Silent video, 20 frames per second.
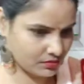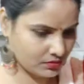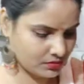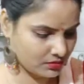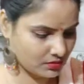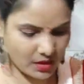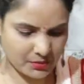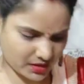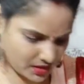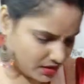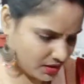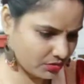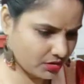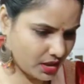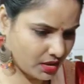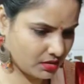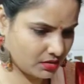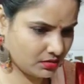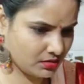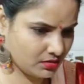वो लेते ही नहीं है
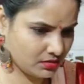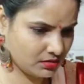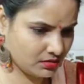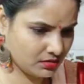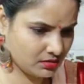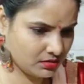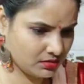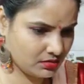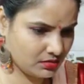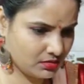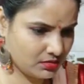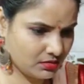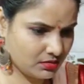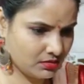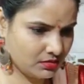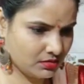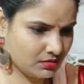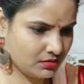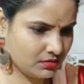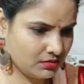मुझे काफ़ी चीज़
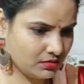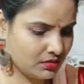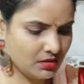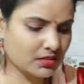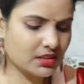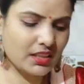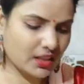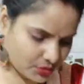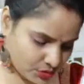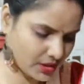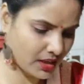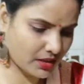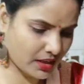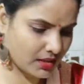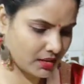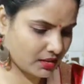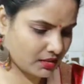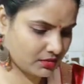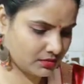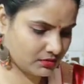इस चीज़ पर ना काफ़ी
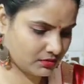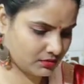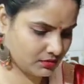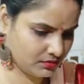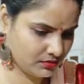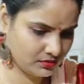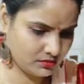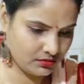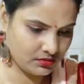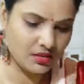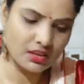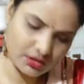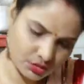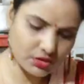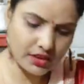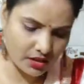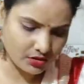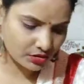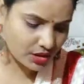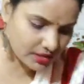कॉमेंट आए कि ये
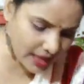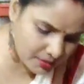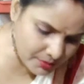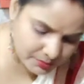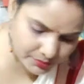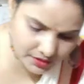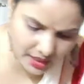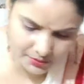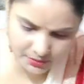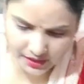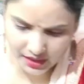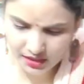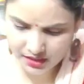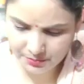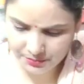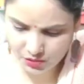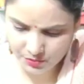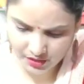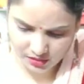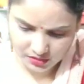कैसा रिवाज है
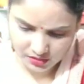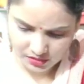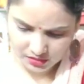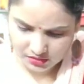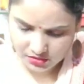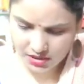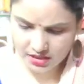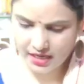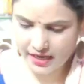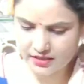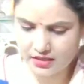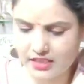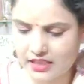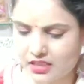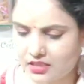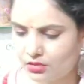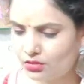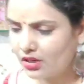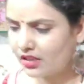तो पता है यही